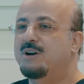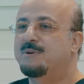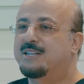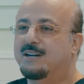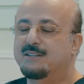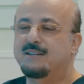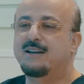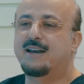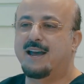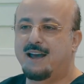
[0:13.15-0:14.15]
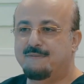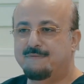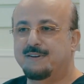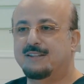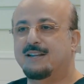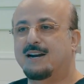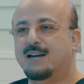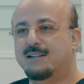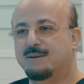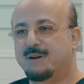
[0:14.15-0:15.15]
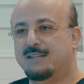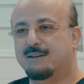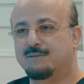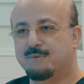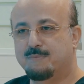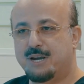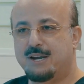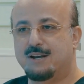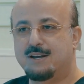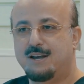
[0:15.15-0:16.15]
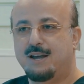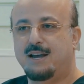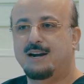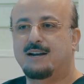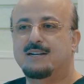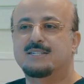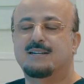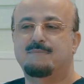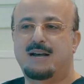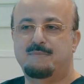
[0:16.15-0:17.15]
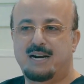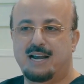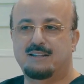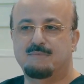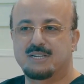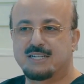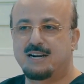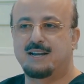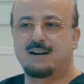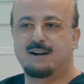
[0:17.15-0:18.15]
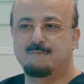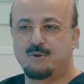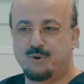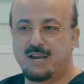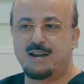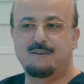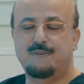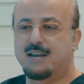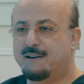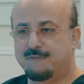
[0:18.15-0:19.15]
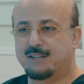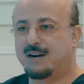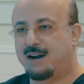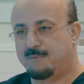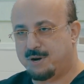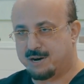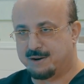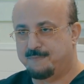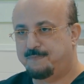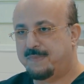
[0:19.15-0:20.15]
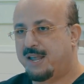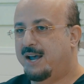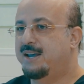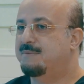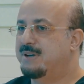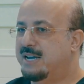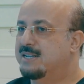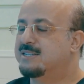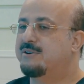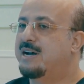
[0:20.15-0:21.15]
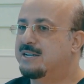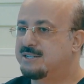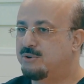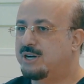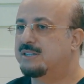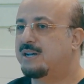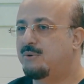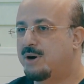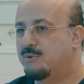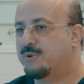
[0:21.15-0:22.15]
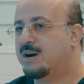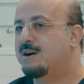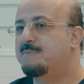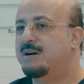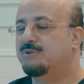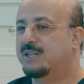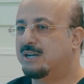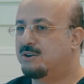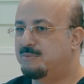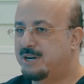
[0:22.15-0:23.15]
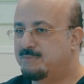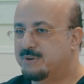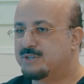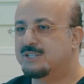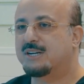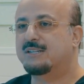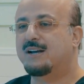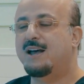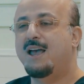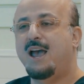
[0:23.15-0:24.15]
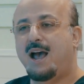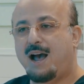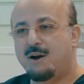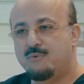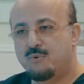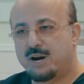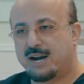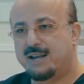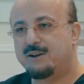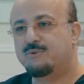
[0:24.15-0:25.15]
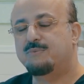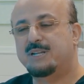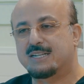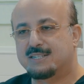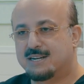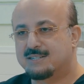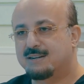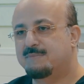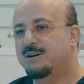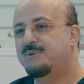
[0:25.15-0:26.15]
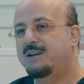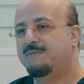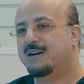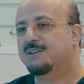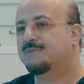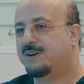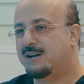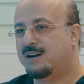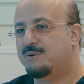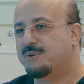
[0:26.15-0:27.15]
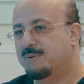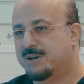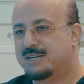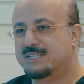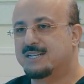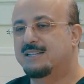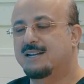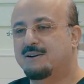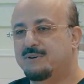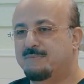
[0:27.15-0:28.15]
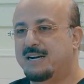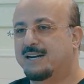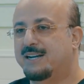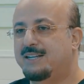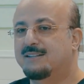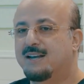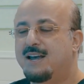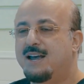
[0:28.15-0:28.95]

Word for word: واللي بتغطي كافه الخدمات الطبيه الخاصه بعمليات المسالك البوليه في كافه الاعمار ايا ما كان سواء حصوات او اورام او تضخم للبروستاتا او غيره من السلس البولي في الاطفال او كبار السن او البالغين